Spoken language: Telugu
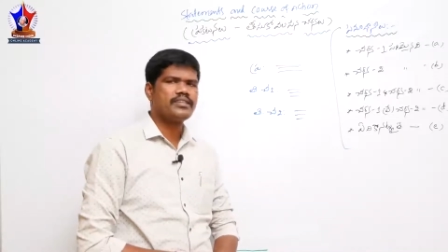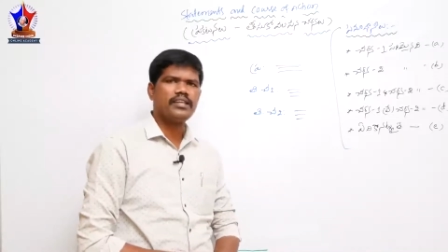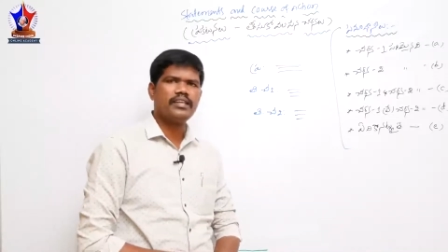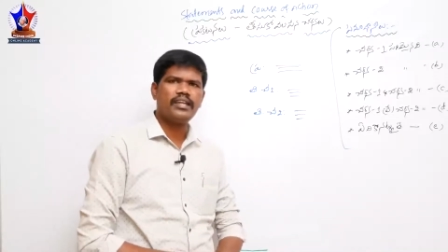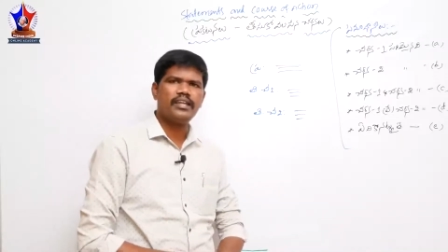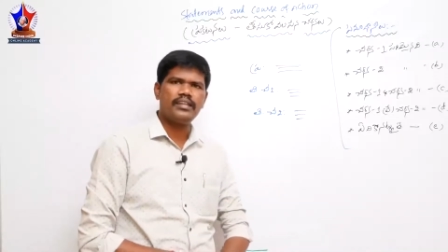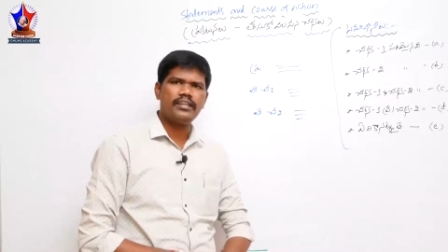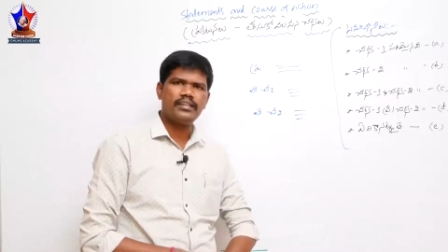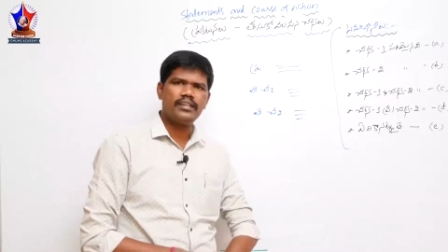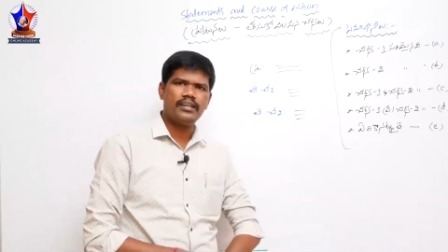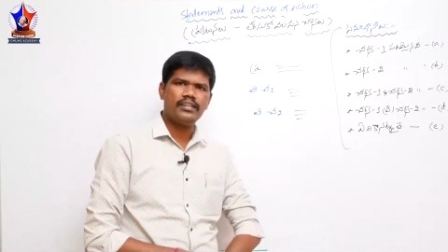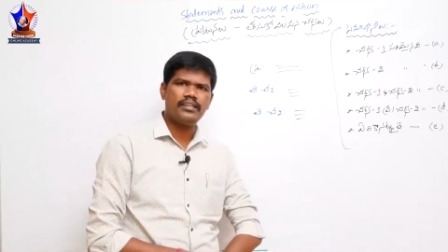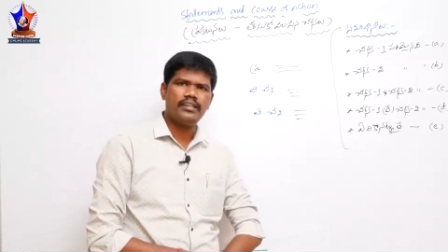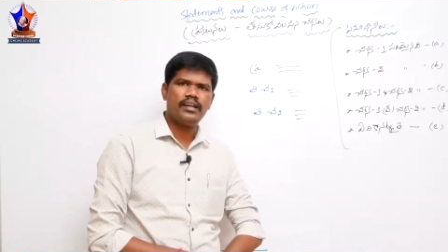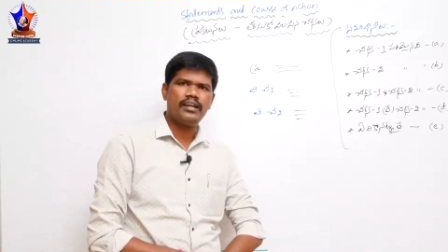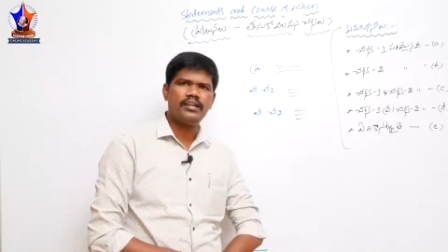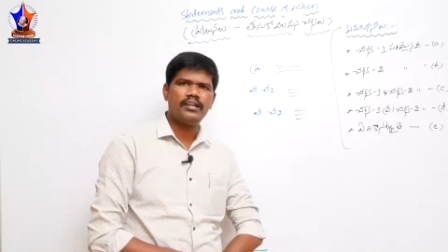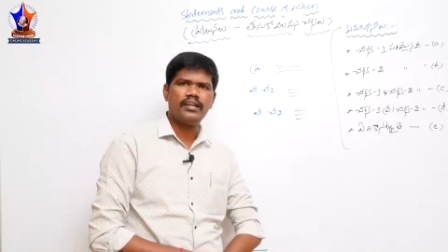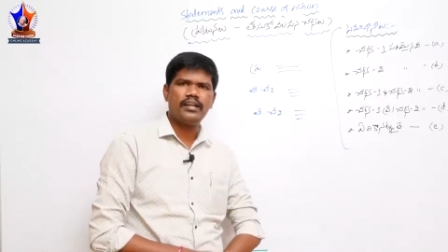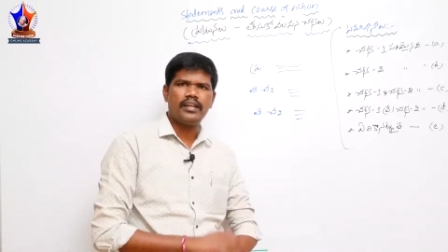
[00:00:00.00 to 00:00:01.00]
సరి అయినది అయితే
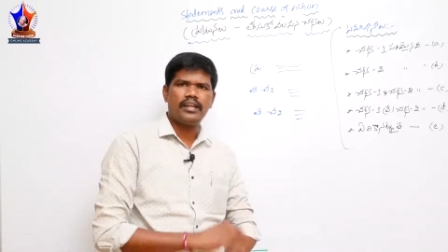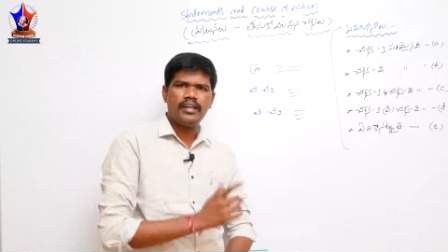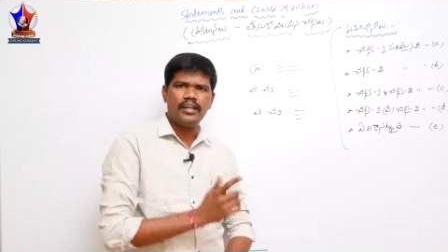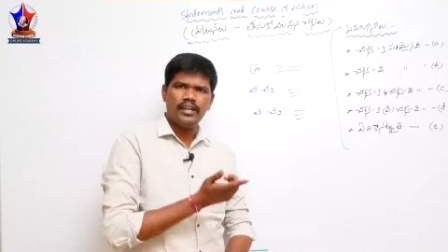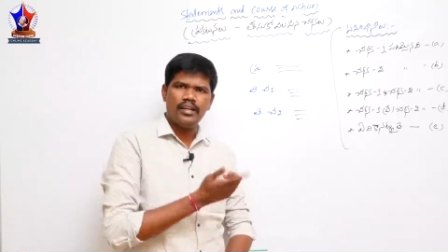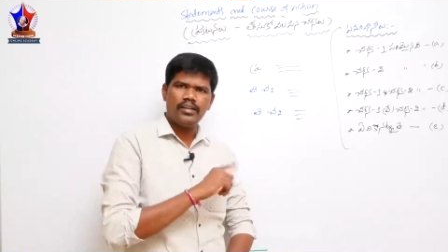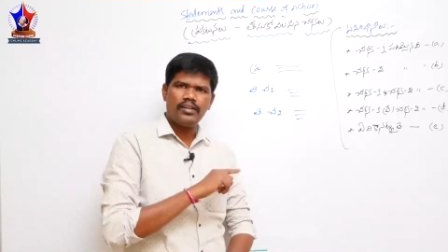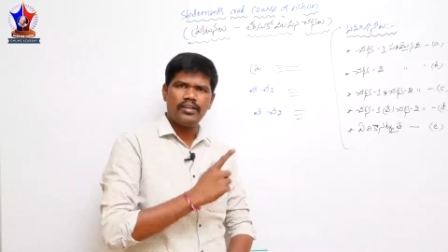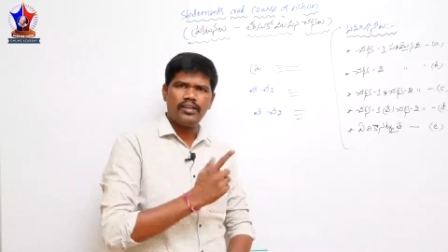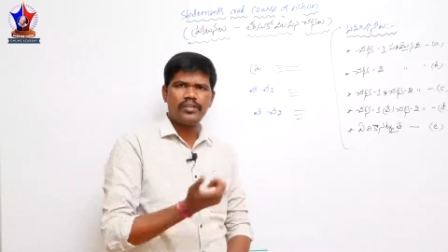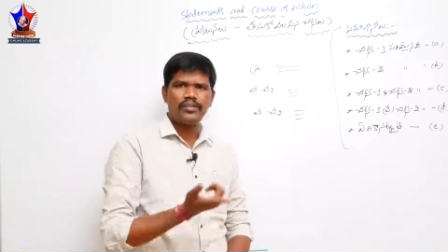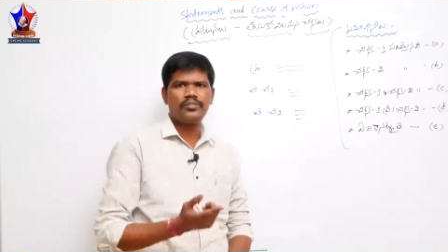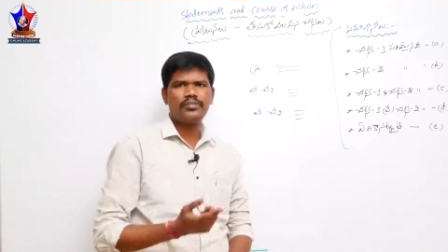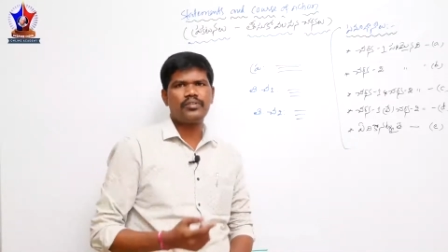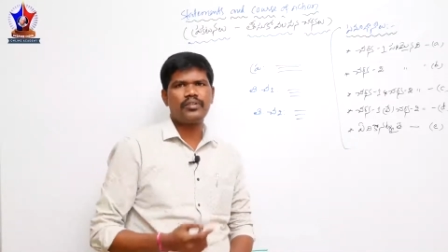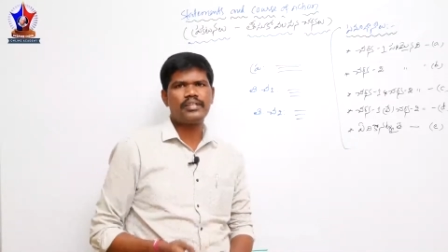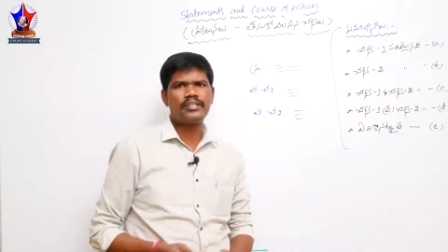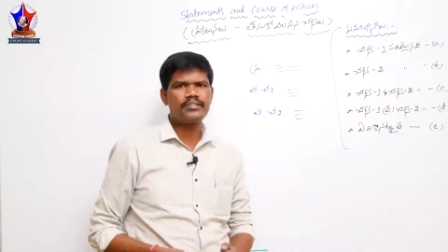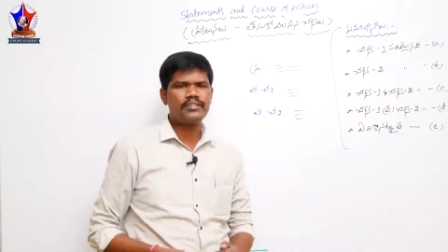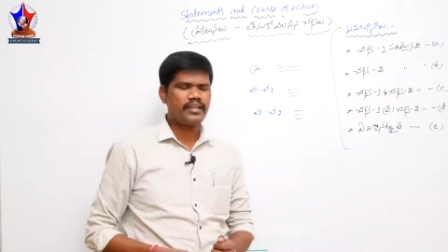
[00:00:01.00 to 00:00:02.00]
అంటే రెండిట్లో ఏదో
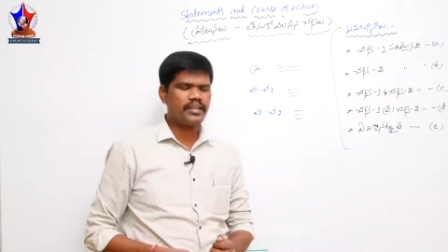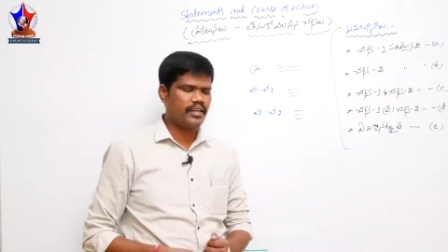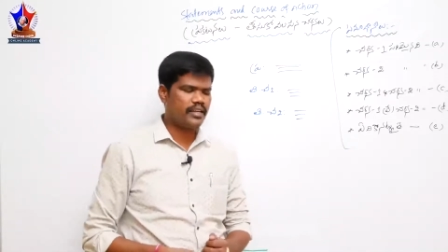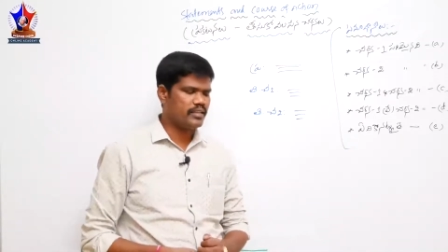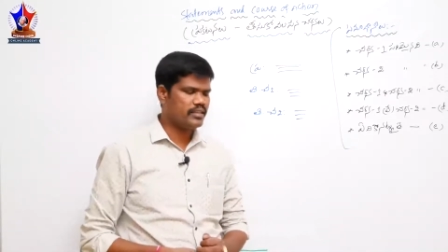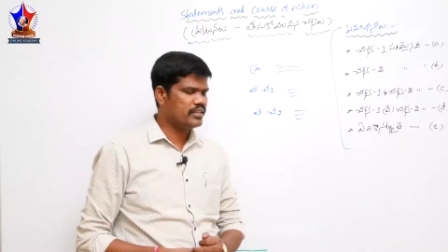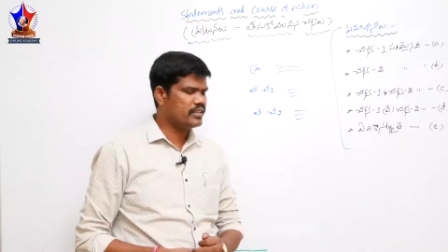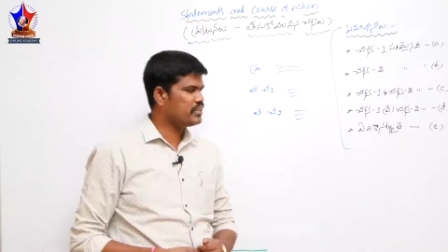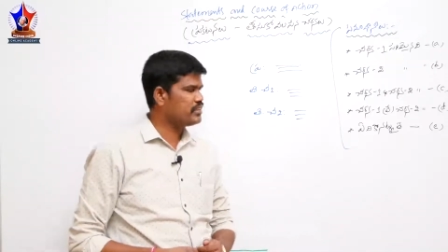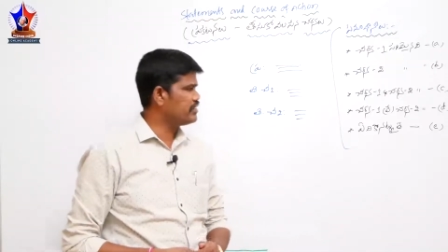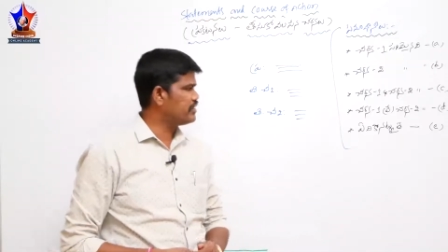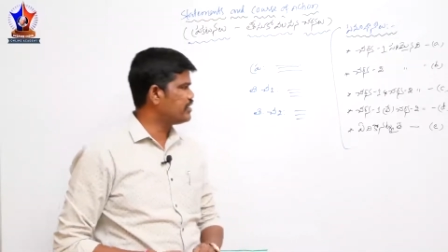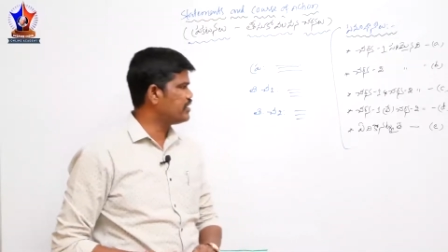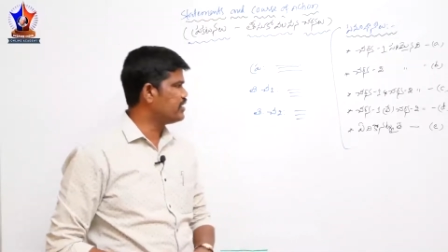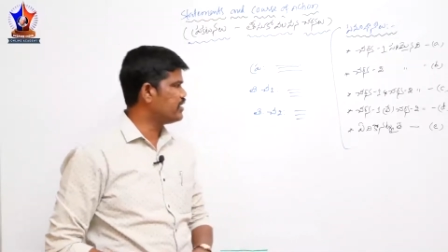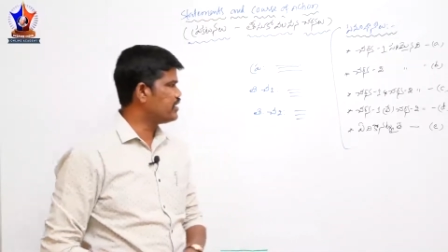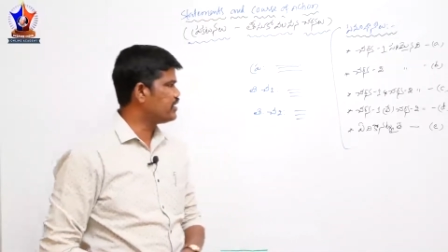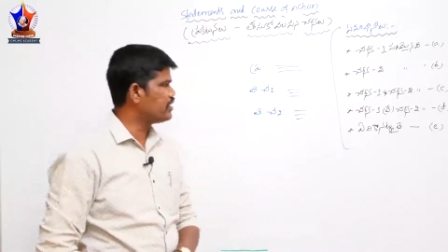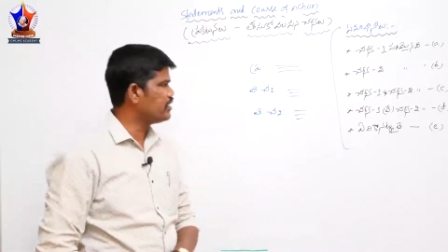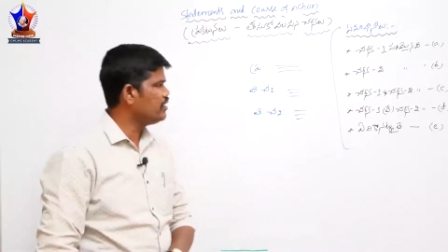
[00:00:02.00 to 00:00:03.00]
ఒకటి సరి అయినది అయితే
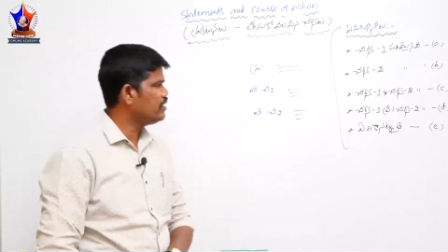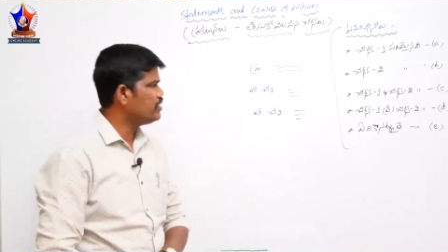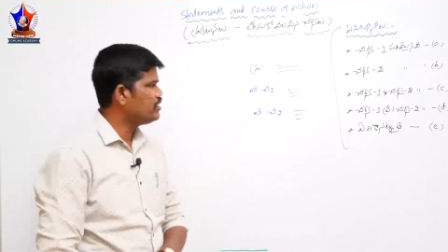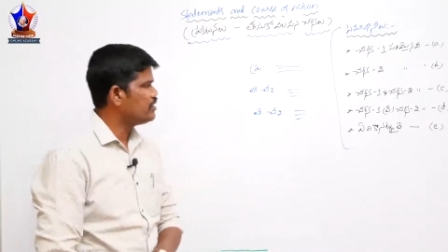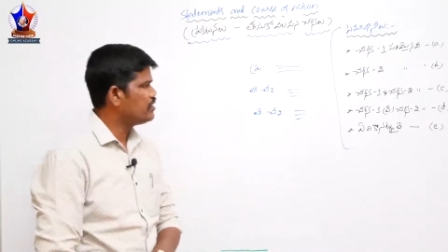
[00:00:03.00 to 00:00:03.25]
డి అని